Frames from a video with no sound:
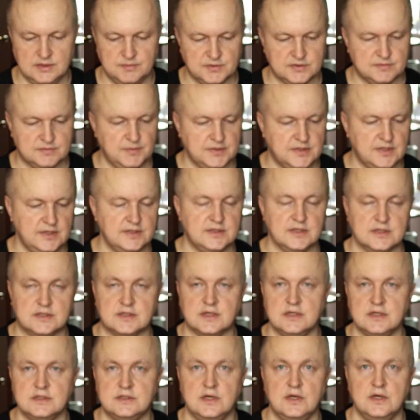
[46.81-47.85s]
посмотреть,
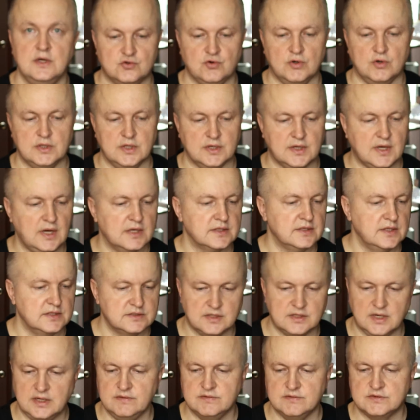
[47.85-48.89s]
открыть, что она как
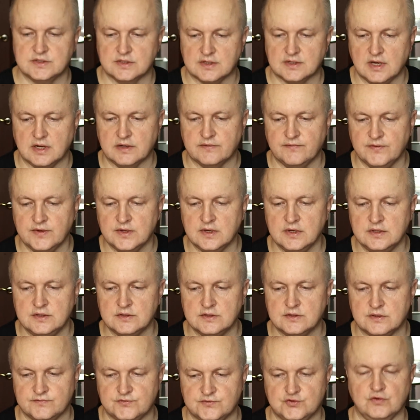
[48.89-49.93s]
настраивается, как
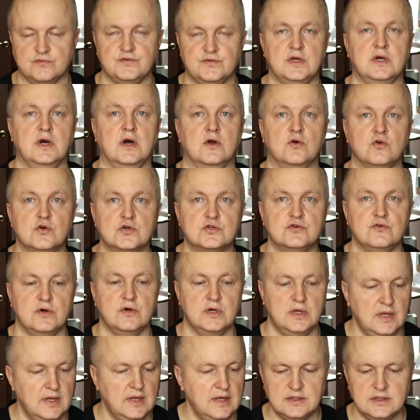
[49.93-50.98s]
выглядит, в чем в ней
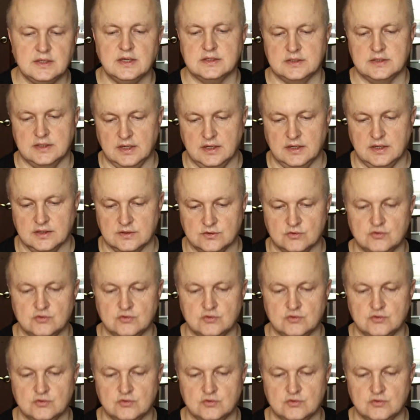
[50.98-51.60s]
хорошего и так далее.